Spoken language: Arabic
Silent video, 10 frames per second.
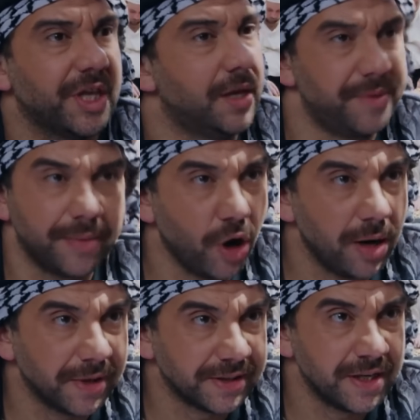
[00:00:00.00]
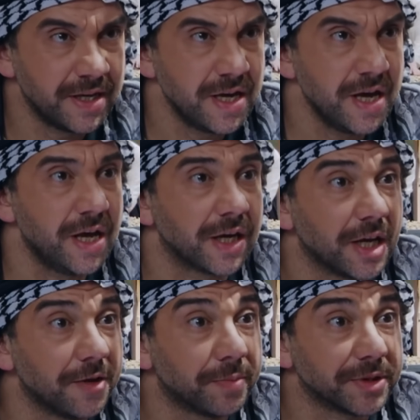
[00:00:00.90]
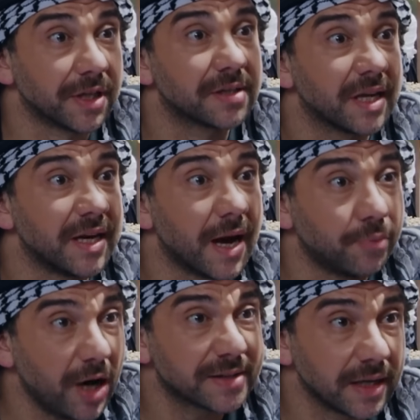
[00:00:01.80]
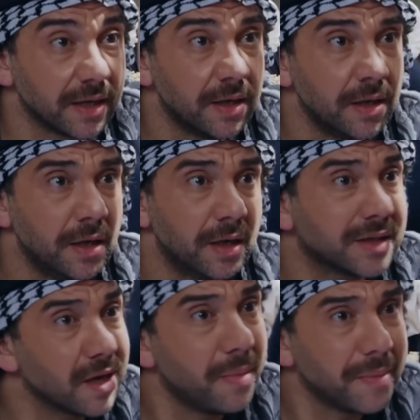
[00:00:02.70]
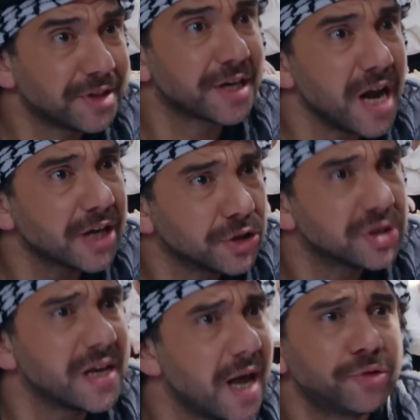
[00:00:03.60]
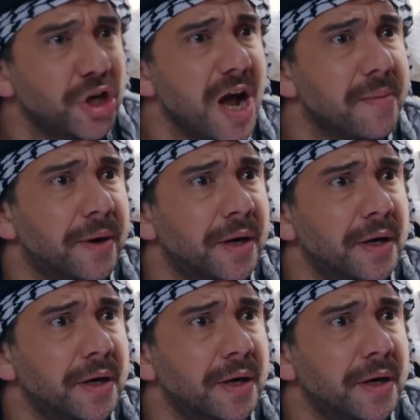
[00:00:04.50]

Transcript: طيب يا ابو احمد كيف بدنا نصل لابو حسن طالما ما قدرناش نوصل لأبو شاب